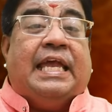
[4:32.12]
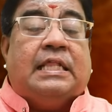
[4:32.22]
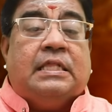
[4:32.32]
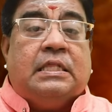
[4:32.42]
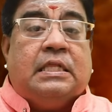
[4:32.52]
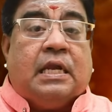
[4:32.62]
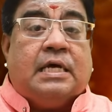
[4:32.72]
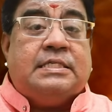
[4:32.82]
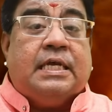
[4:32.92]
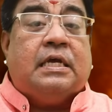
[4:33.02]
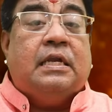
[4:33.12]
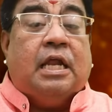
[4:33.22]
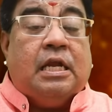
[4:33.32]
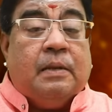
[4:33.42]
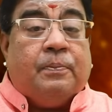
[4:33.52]
எந்தெந்த ராசிக்கு
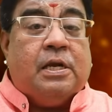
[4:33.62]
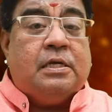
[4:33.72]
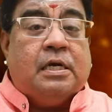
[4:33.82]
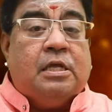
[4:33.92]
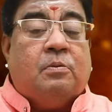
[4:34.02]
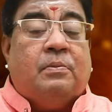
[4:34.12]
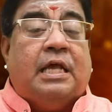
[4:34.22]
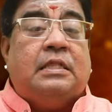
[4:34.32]
நல்ல பலன்களையும்